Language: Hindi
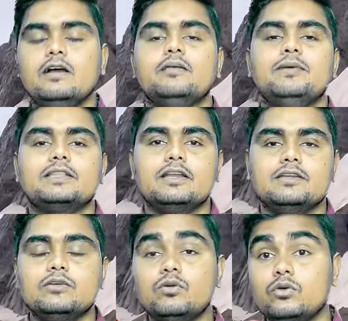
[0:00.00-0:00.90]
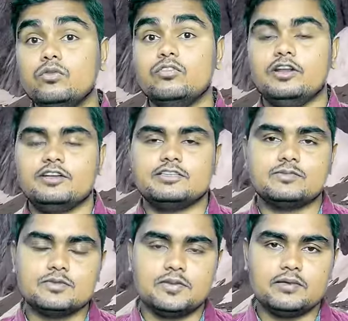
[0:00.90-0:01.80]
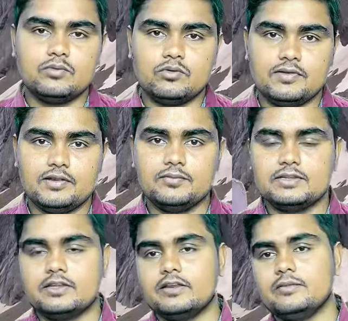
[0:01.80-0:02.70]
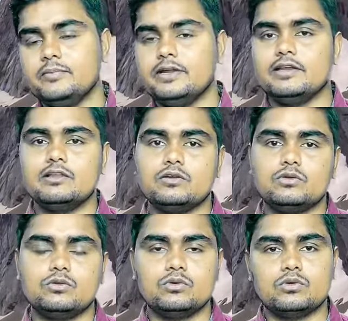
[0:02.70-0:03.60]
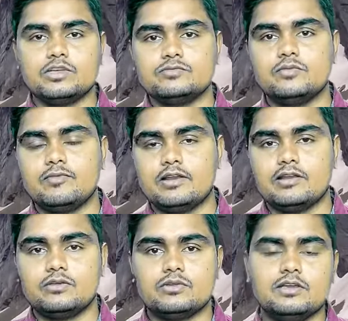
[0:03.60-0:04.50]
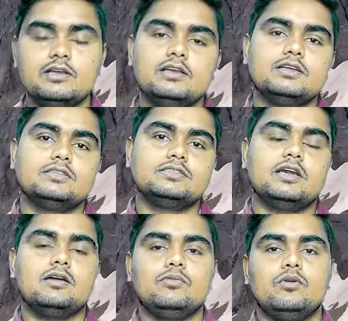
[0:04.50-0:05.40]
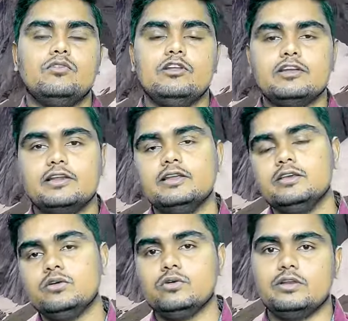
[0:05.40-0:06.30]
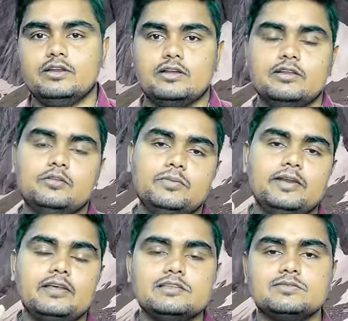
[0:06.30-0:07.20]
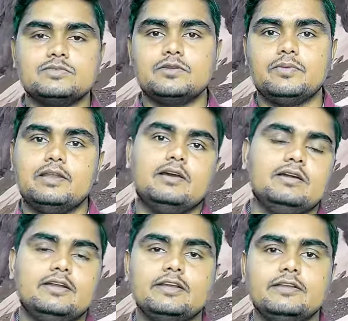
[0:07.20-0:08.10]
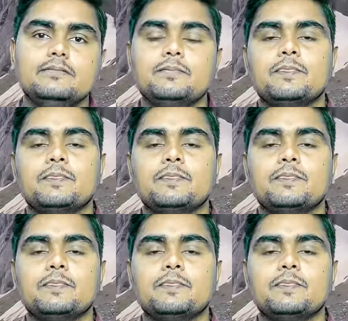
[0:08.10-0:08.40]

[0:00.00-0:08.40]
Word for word: अब बात कर लेते हैं ऑफलाइन की सबसे पहले हम ऑफलाइन बात करेंगे मेडिकल देखो दोनों केस में अपनाना होता है चाहे आप ऑफलाइन करें या ऑनलाइन करें तो मेडिकल सबसे पहला है ठीक है जी